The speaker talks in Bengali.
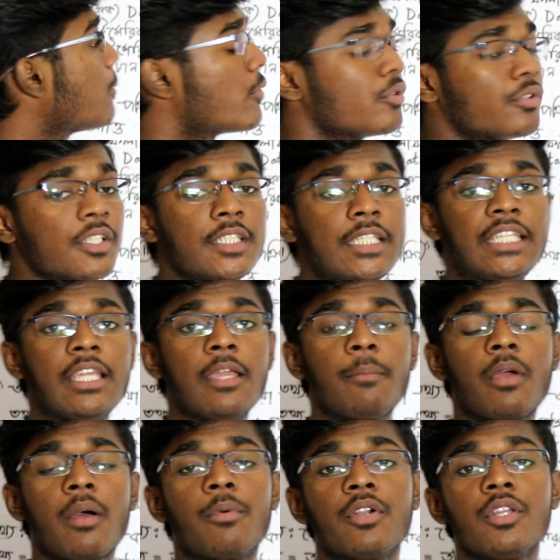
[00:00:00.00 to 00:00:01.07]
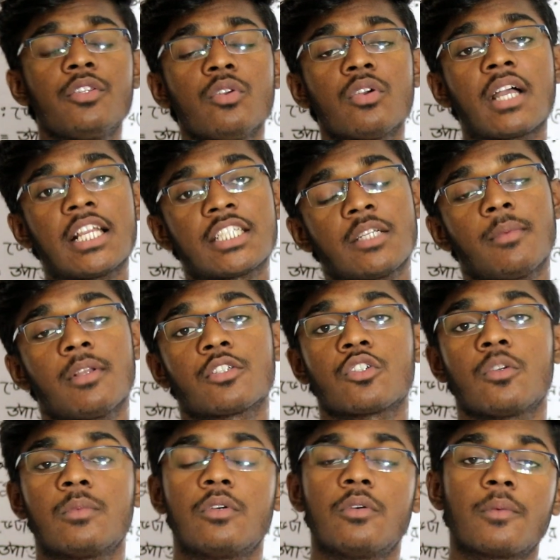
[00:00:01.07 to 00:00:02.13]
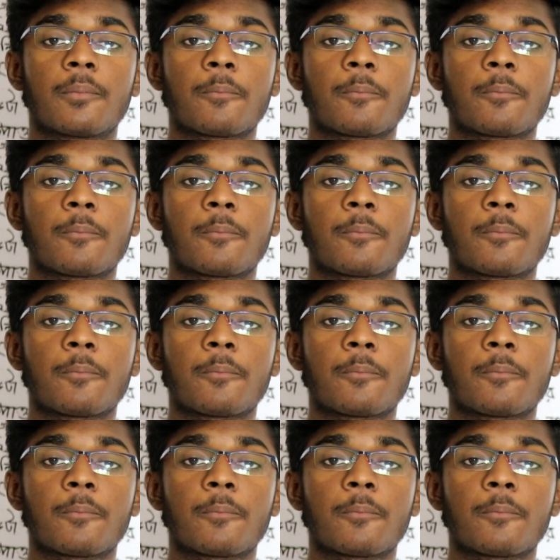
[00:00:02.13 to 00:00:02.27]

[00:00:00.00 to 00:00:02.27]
প্রসেসিংয়ে ব্যবহৃত কাঁচামাল সমূহ